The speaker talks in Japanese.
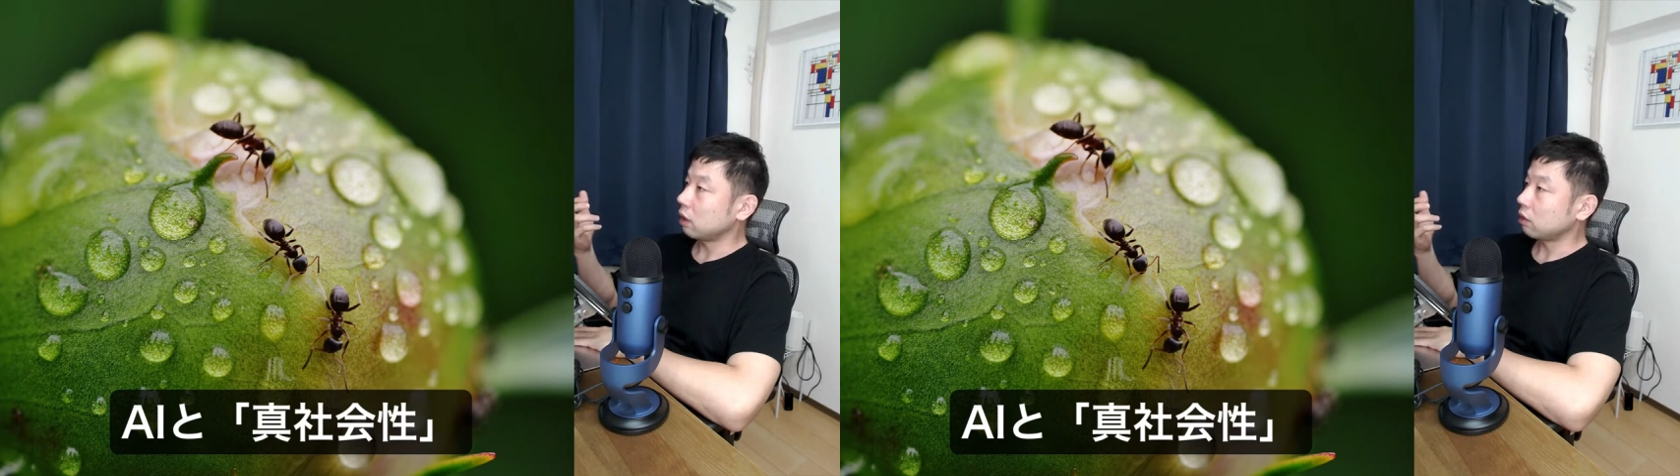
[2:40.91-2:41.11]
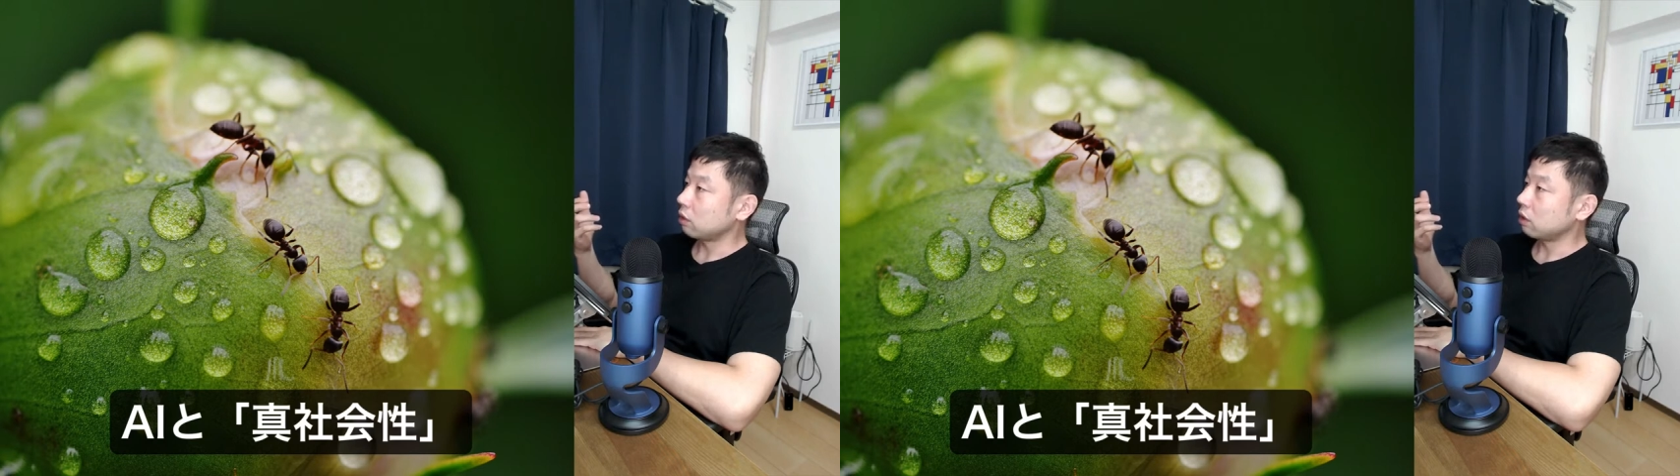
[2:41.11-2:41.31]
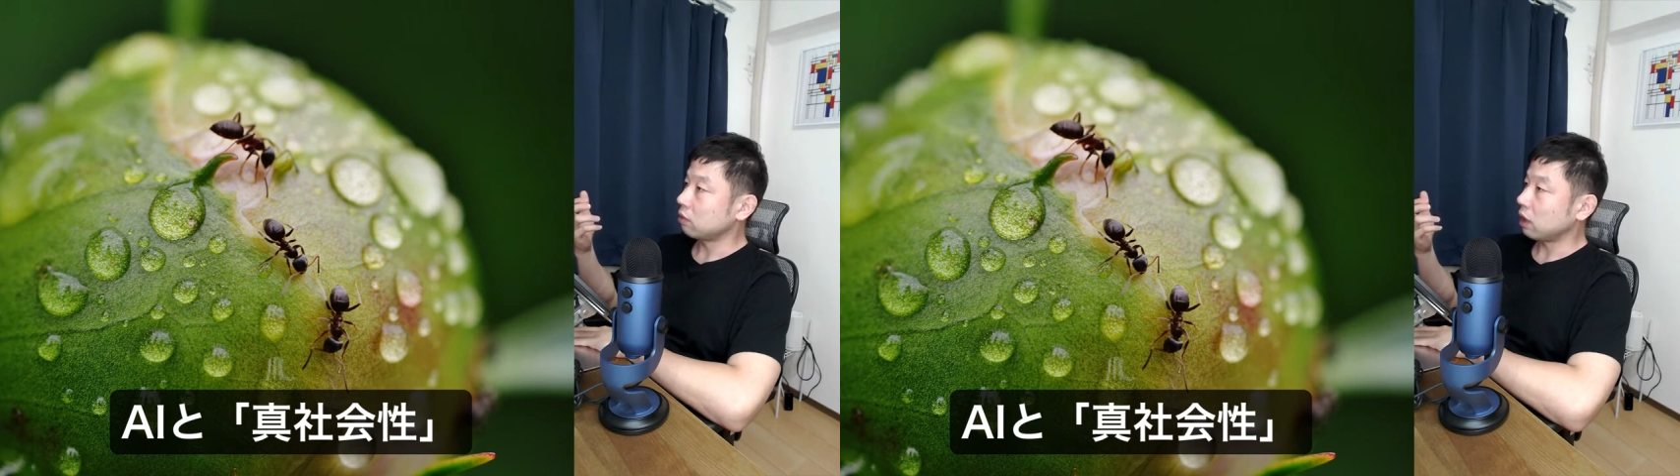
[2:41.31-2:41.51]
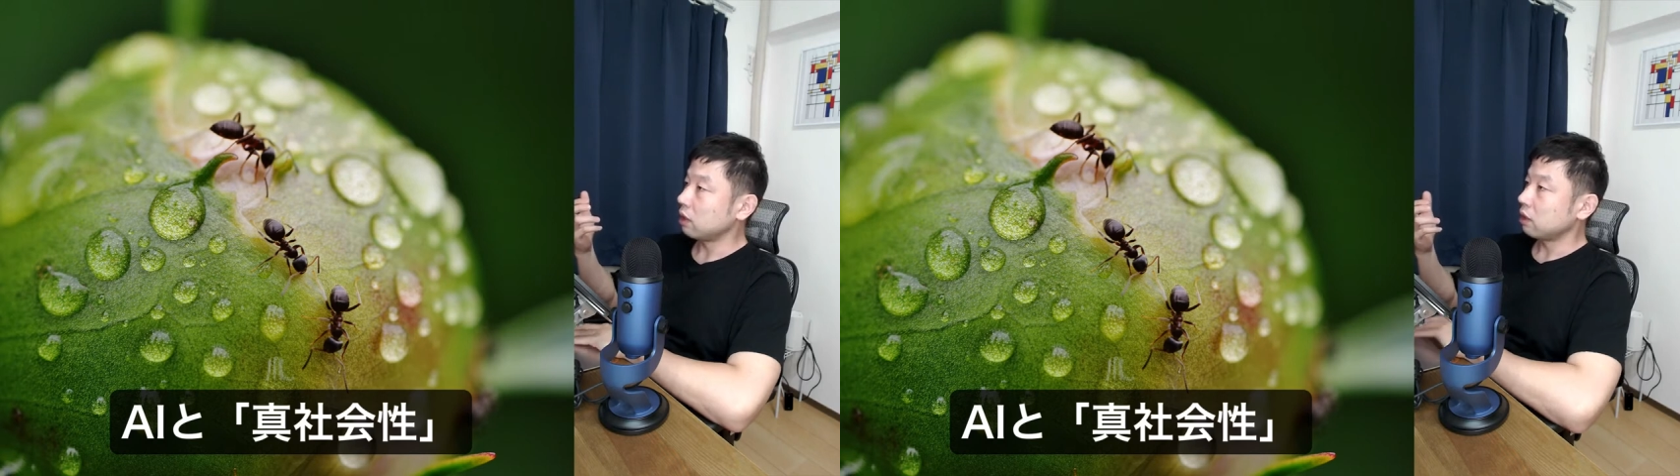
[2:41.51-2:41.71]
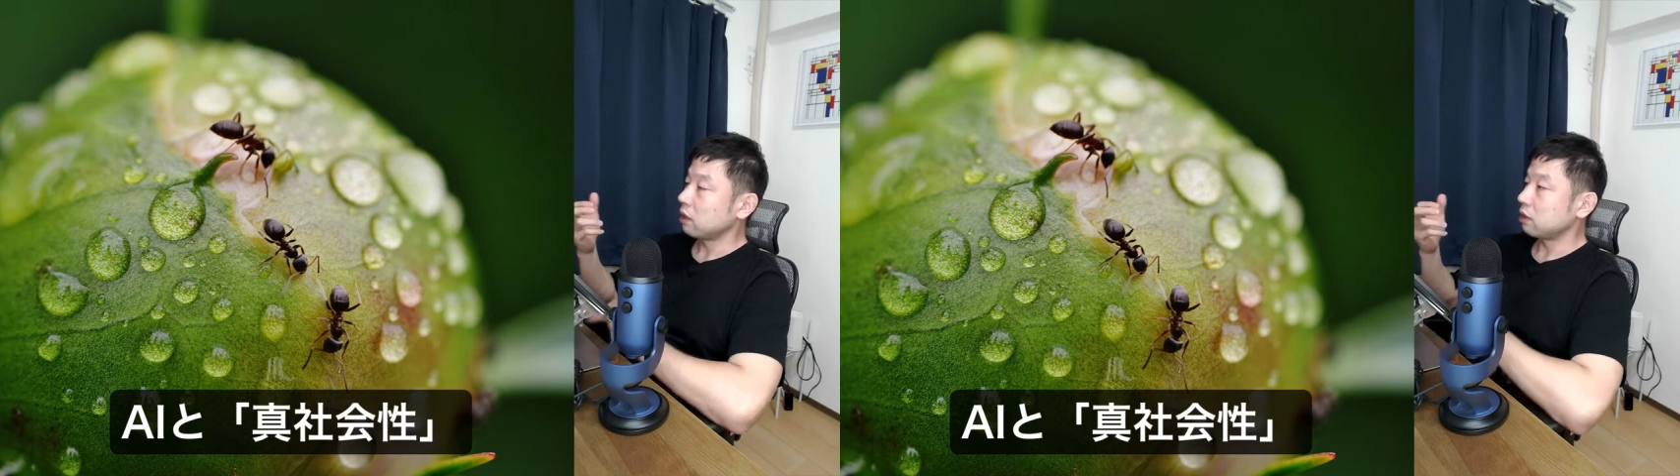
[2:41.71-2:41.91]
あるい
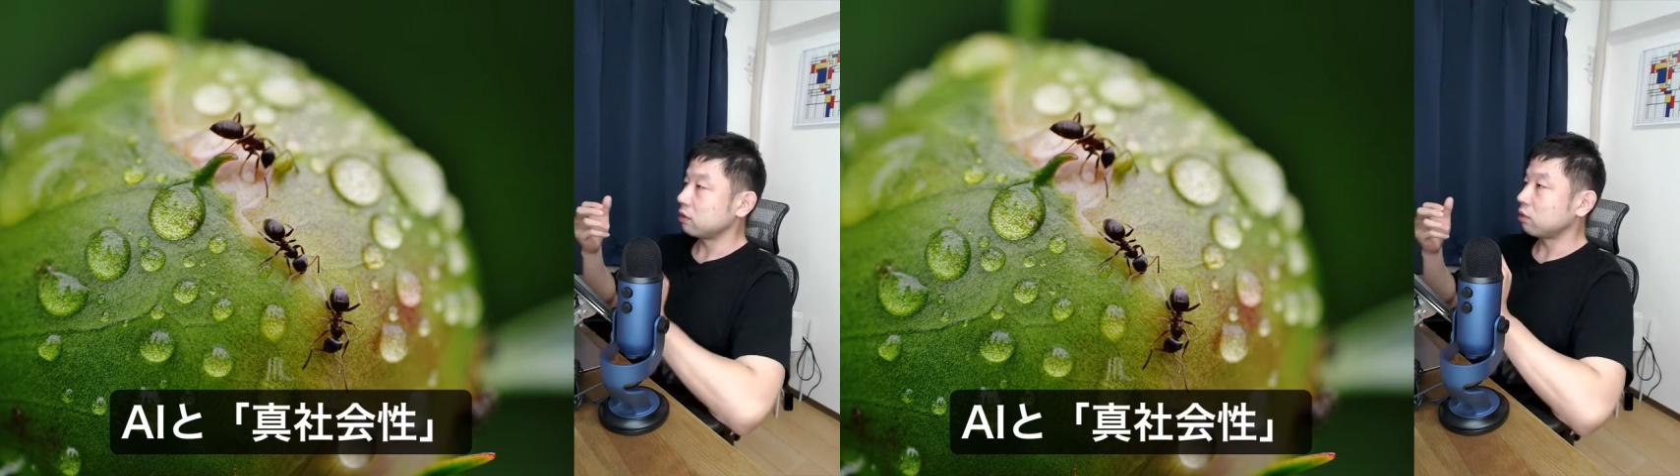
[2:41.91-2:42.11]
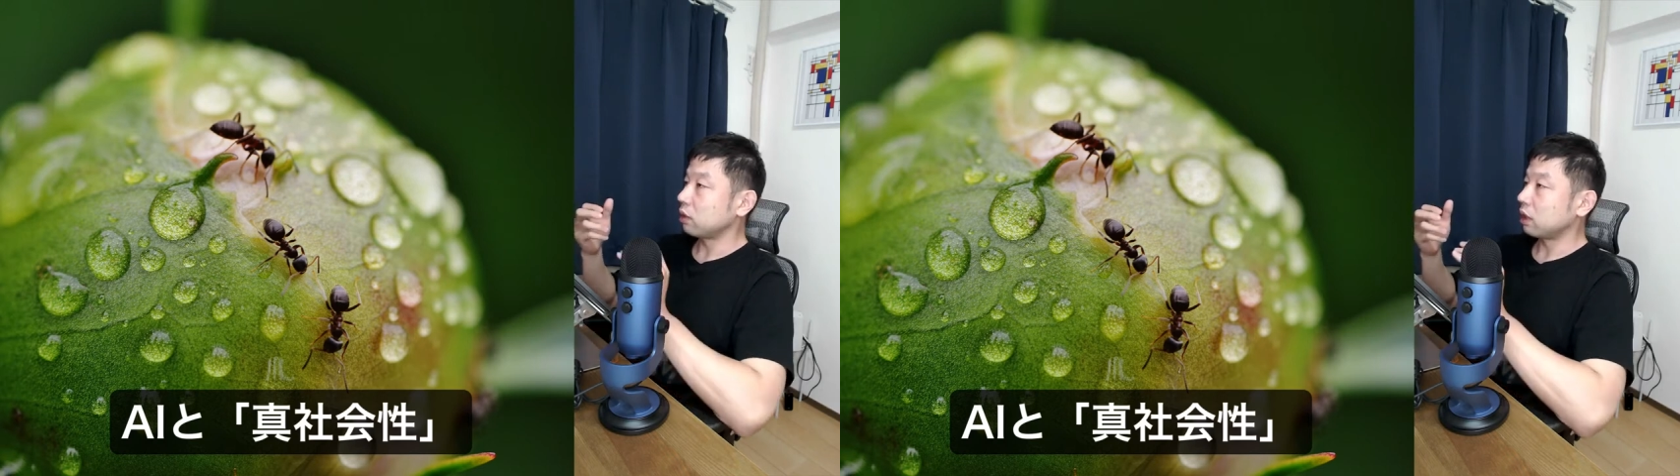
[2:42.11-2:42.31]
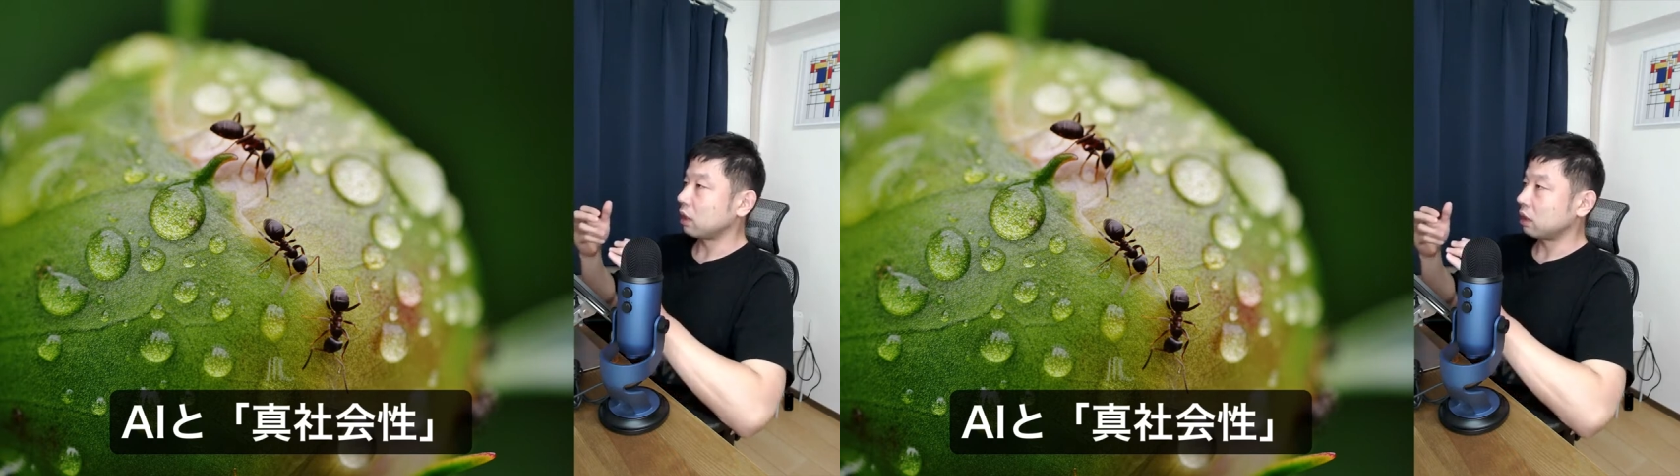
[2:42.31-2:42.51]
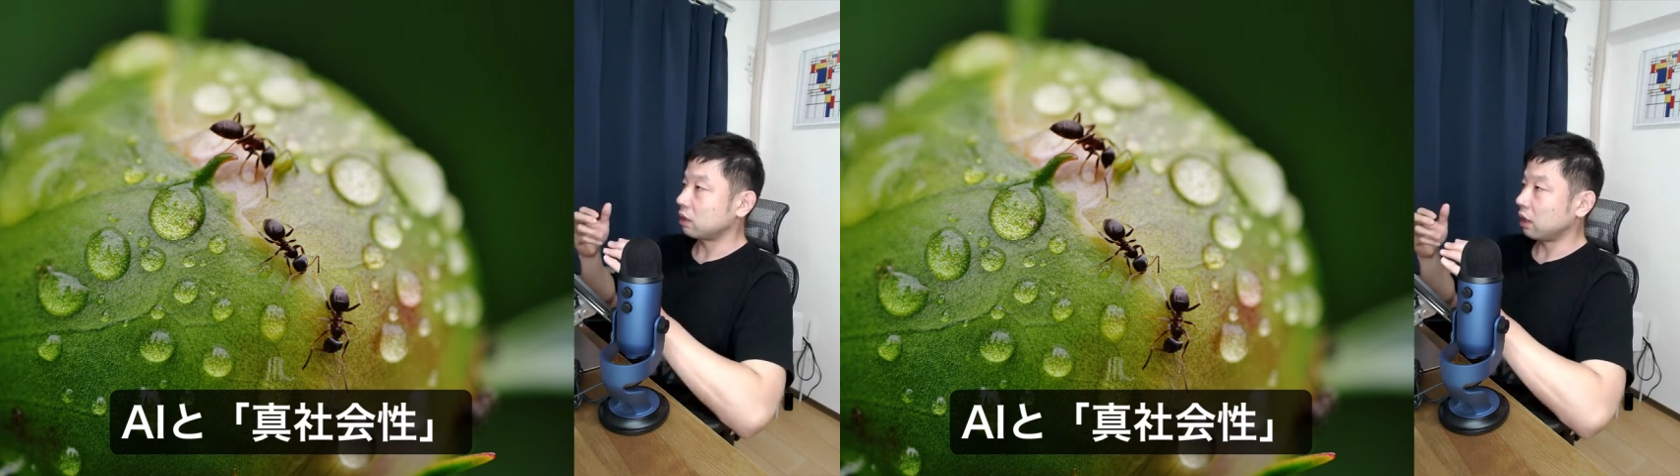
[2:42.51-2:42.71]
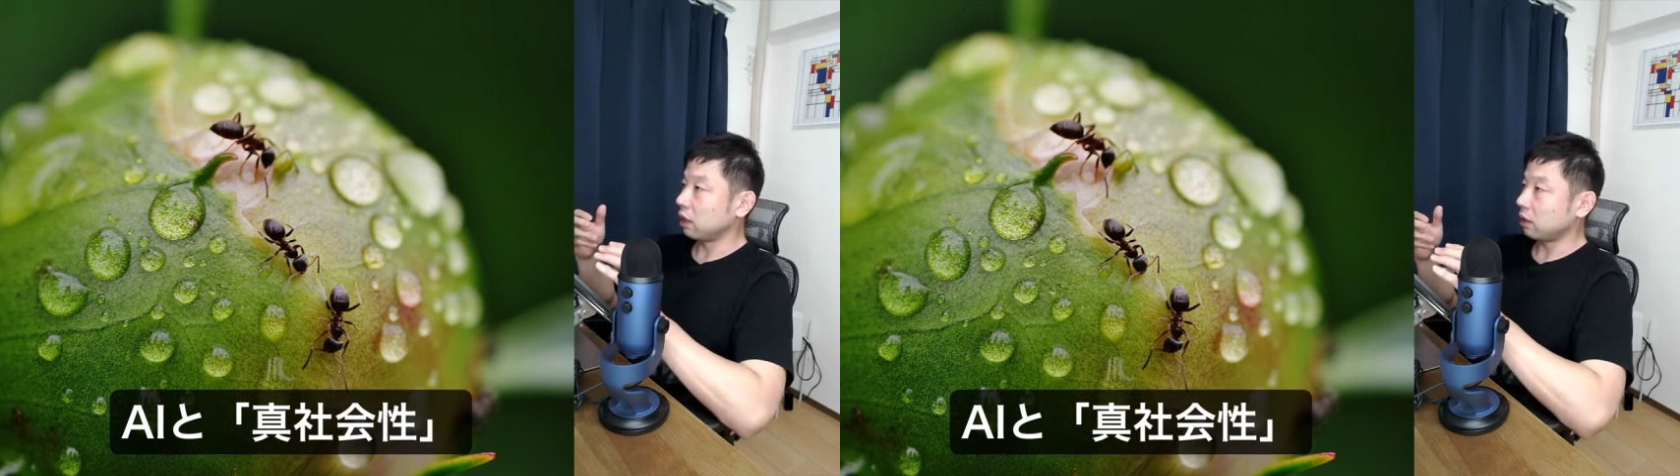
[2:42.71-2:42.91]
は巣の中
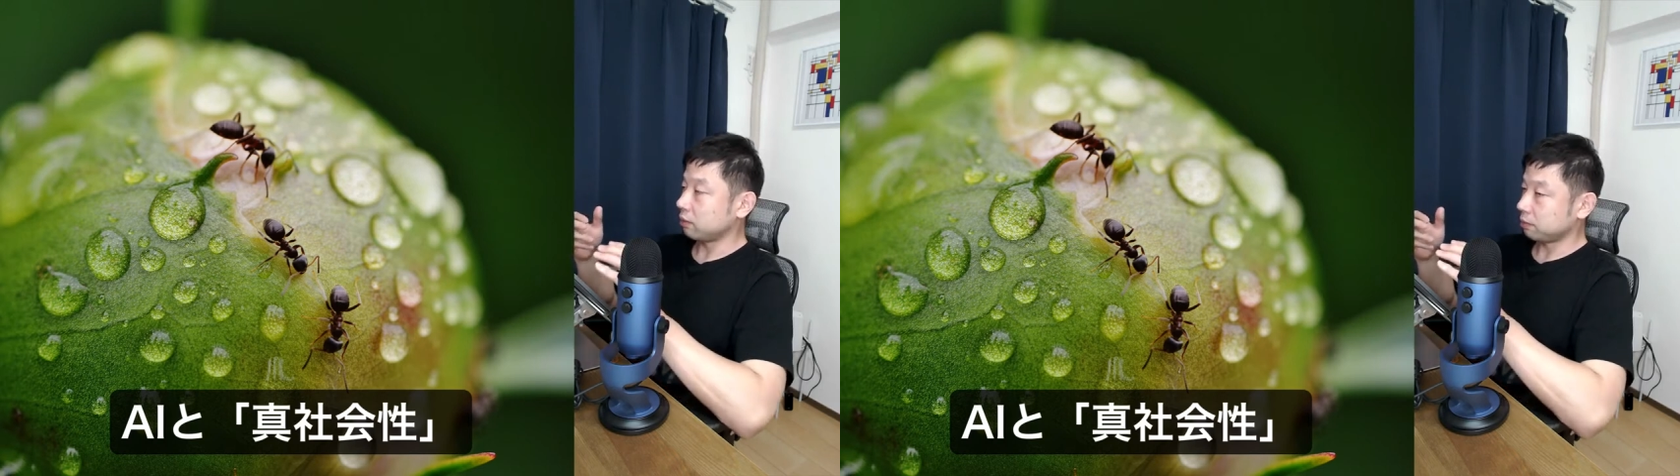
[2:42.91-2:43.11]
で